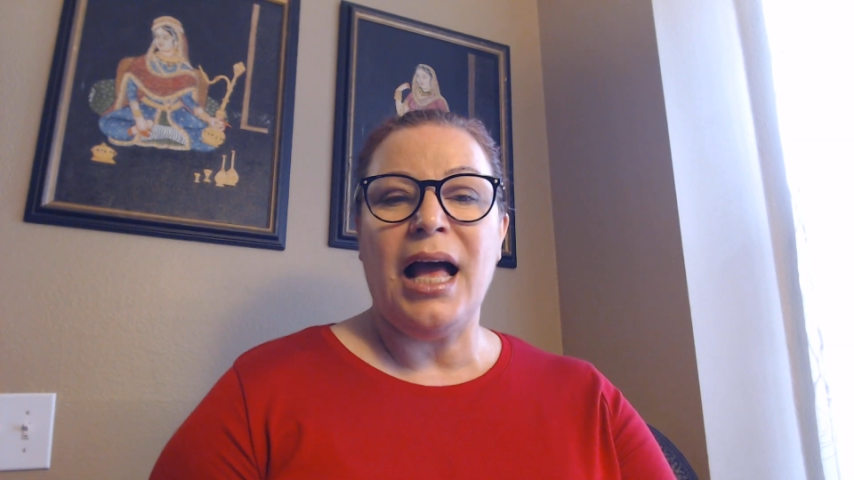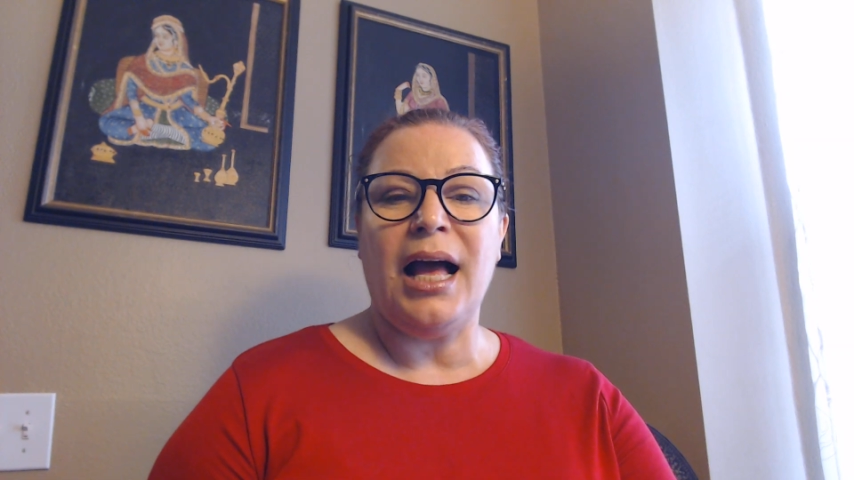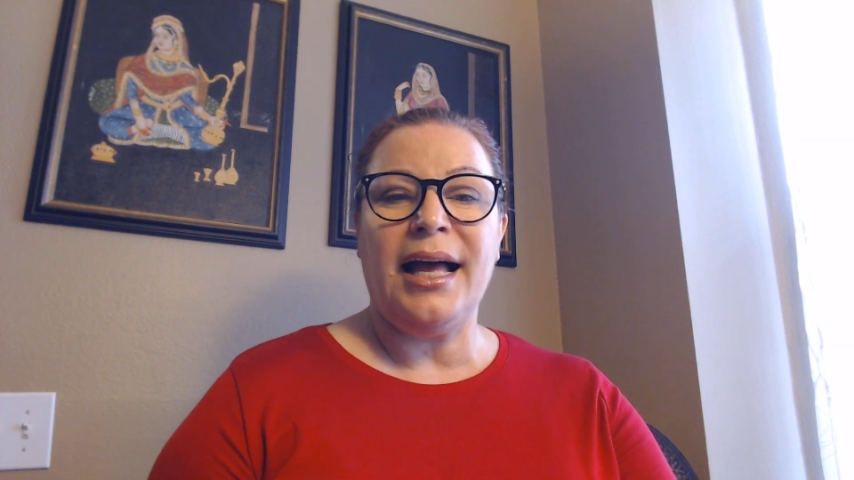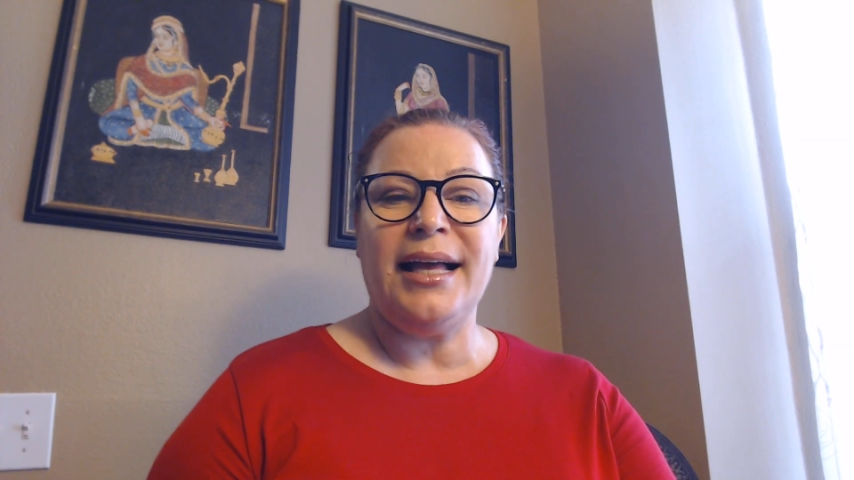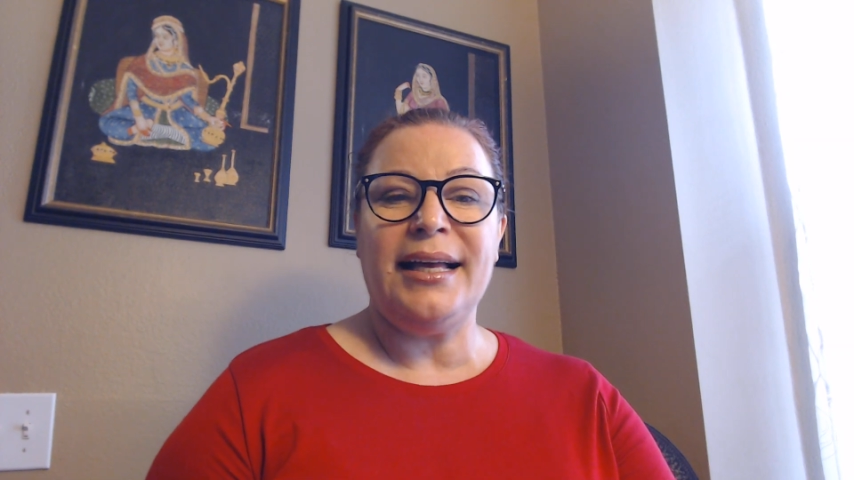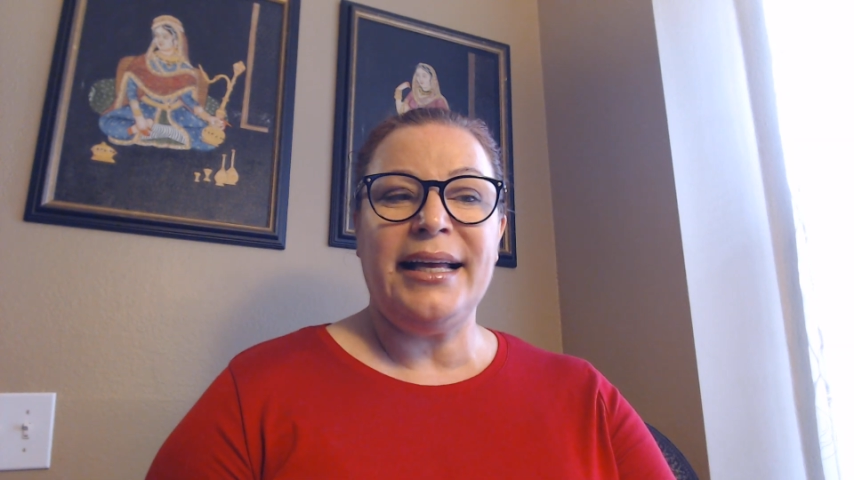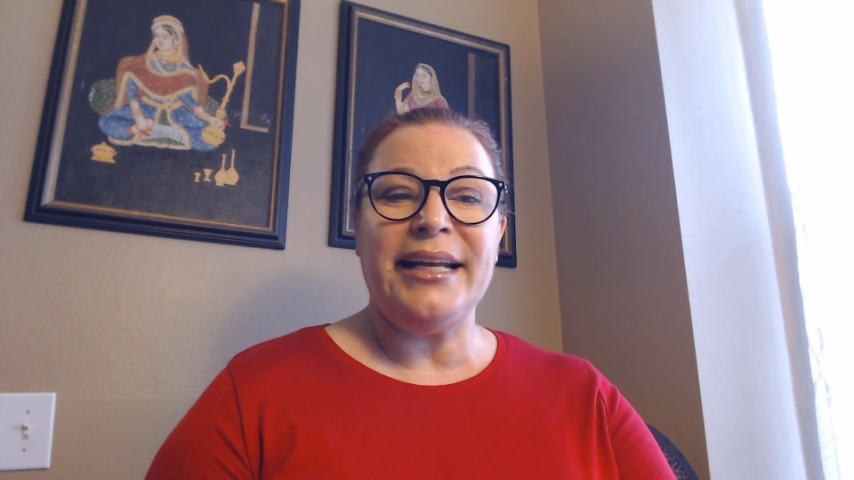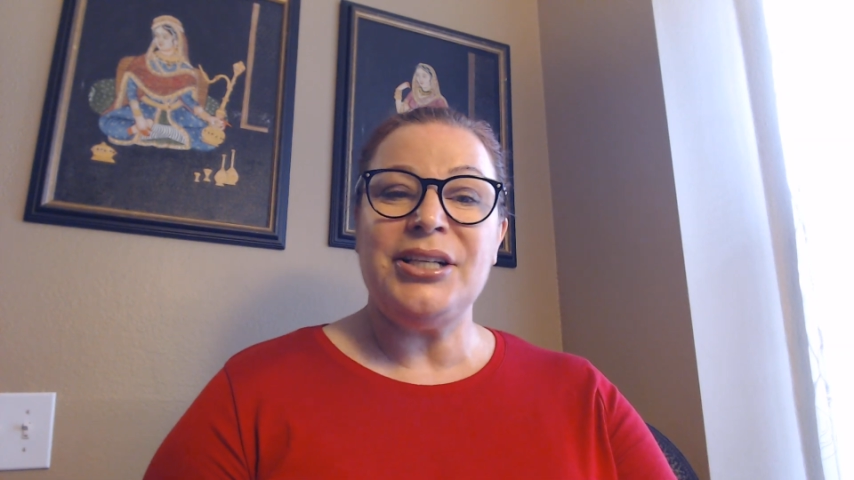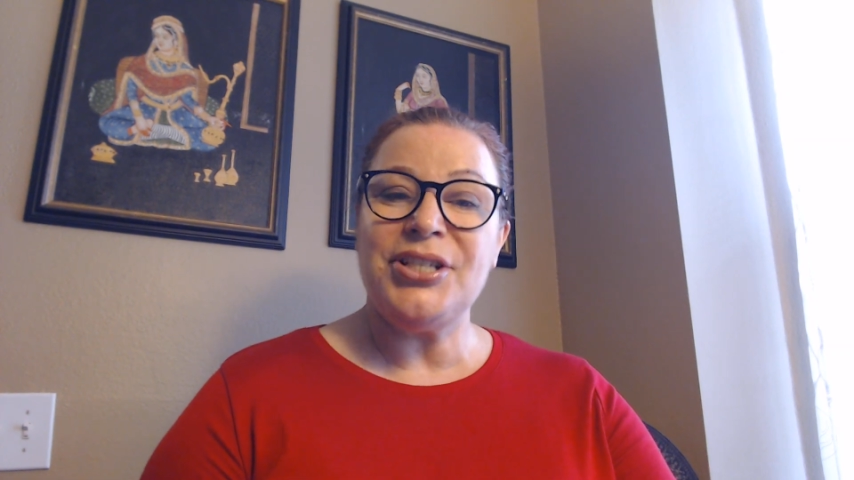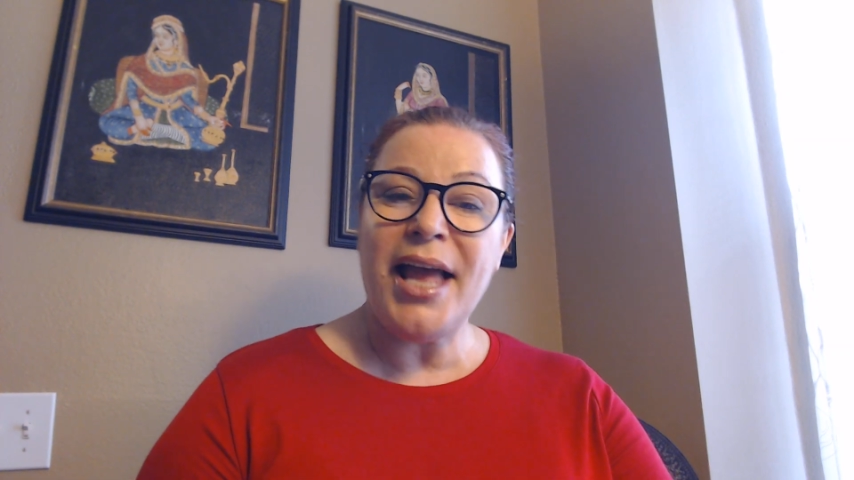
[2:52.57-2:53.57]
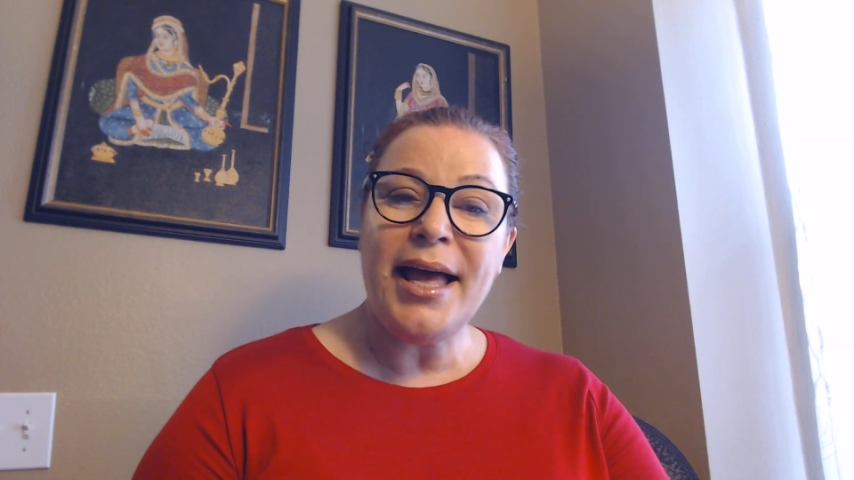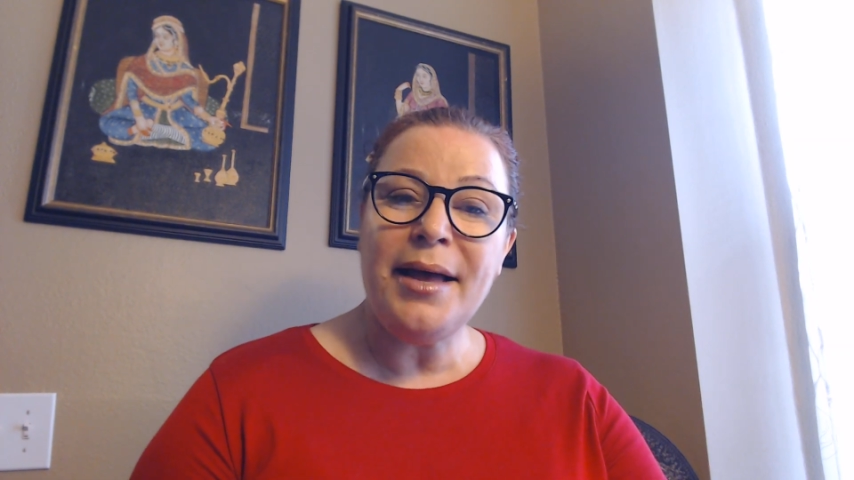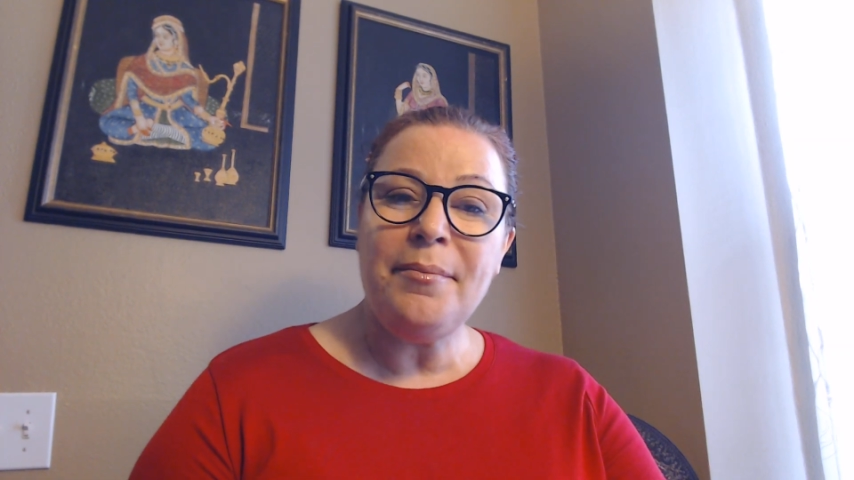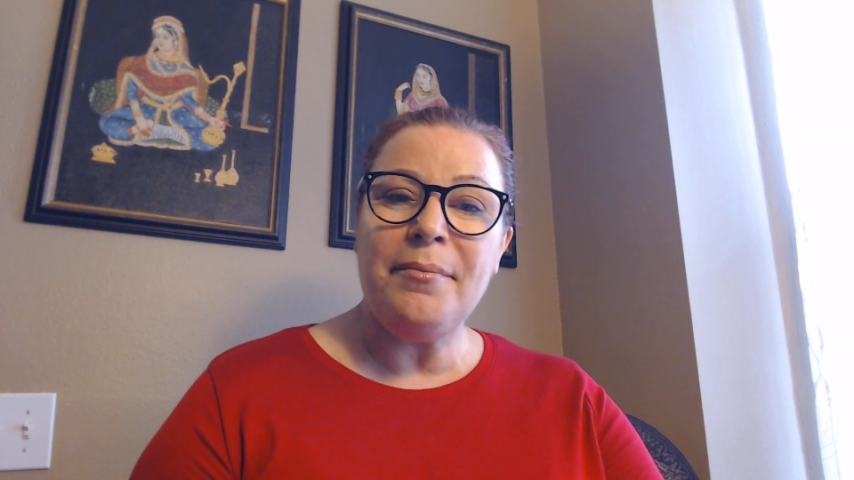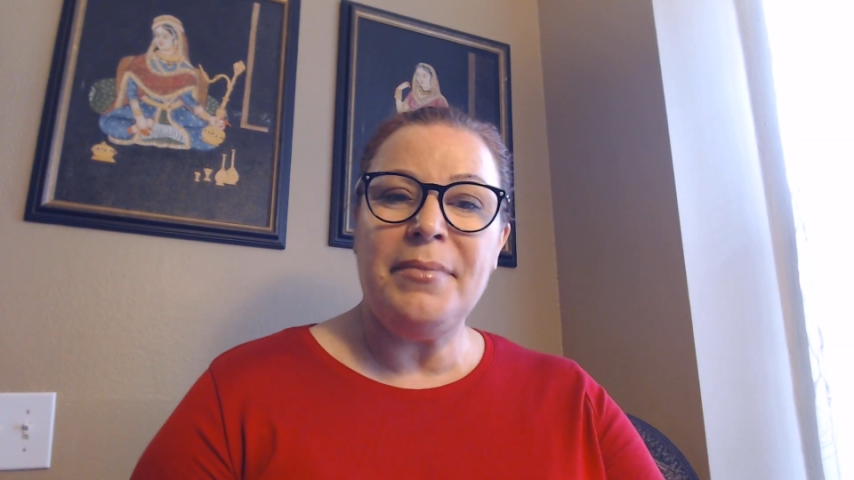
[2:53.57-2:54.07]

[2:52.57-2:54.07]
آه، إنجاب